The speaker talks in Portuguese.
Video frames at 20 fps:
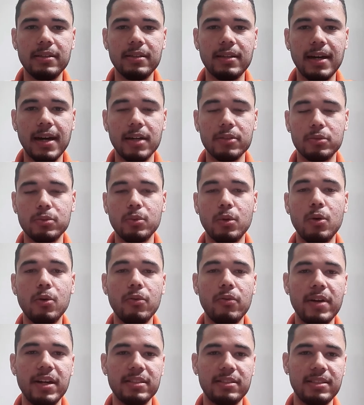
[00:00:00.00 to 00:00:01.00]
caso
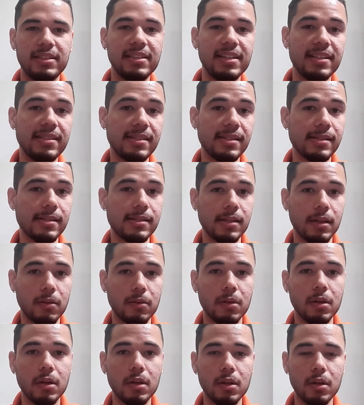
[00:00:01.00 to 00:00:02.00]
houvesse indecisão
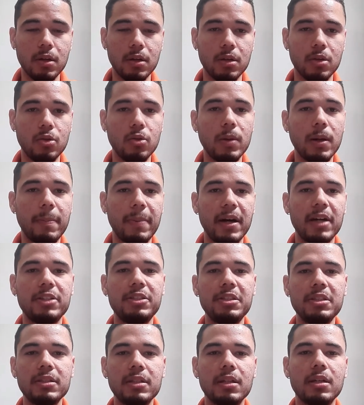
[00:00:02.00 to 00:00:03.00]
numa
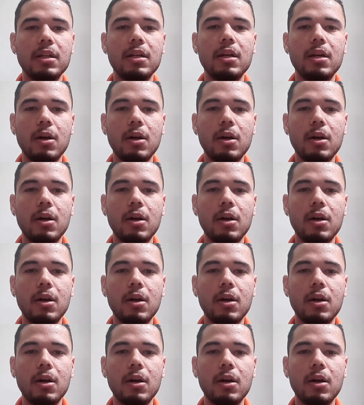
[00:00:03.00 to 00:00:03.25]
partida,